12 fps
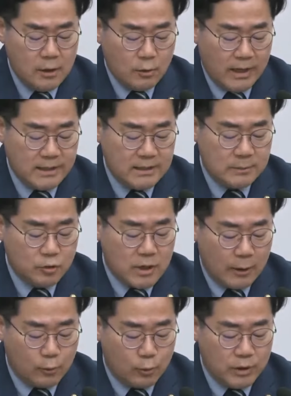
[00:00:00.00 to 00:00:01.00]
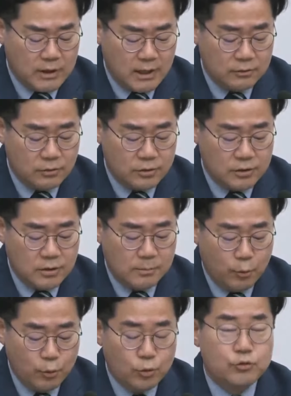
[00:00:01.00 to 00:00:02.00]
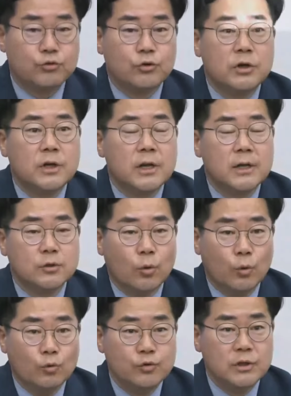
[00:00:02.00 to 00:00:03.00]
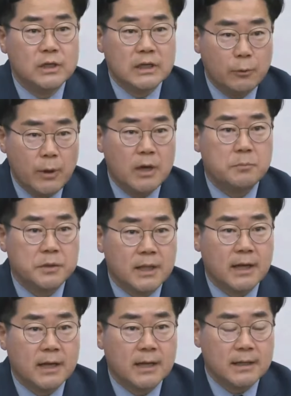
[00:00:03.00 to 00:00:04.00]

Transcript: 관심을 갖고 있다는 것을 보여줄 좋은 기회입니다.